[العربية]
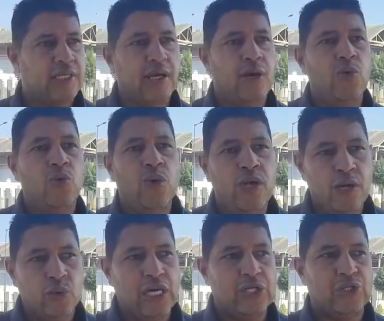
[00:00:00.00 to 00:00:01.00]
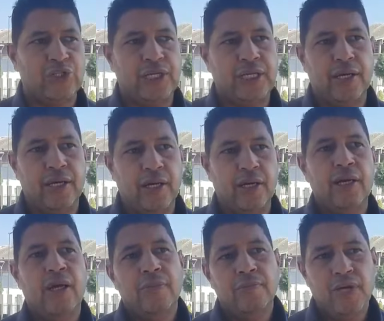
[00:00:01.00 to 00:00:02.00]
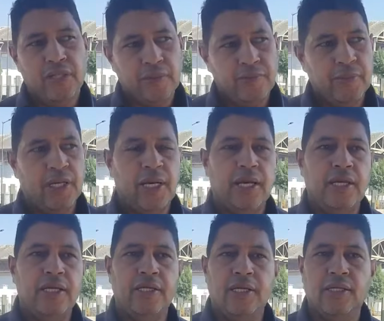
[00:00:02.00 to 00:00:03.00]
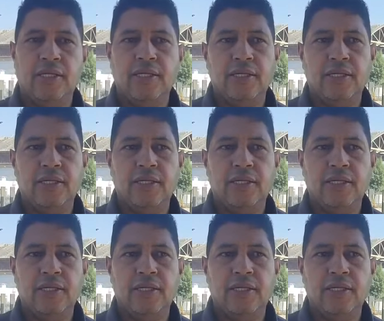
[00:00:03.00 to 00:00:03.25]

هو اللي وضع الشكايه من بعد ما يعني